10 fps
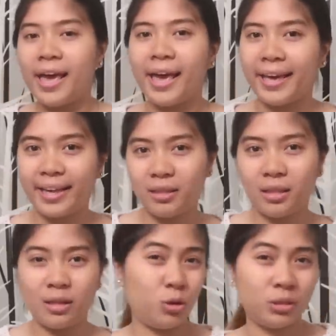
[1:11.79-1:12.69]

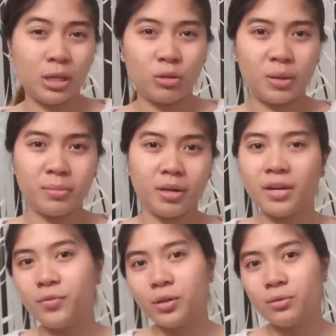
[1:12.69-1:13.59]
And nanonood ako ng mga
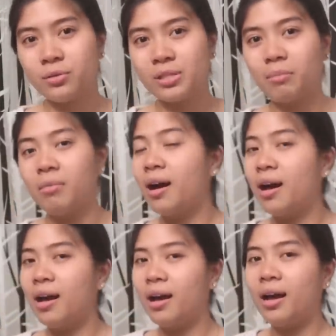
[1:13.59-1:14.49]
reviews ng
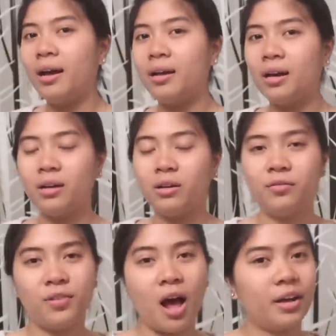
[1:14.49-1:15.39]
mga
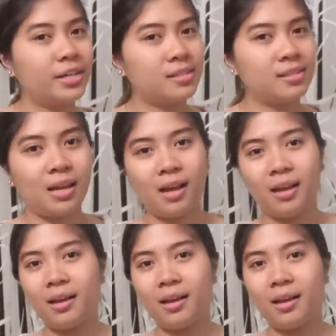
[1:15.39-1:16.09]
vloggers na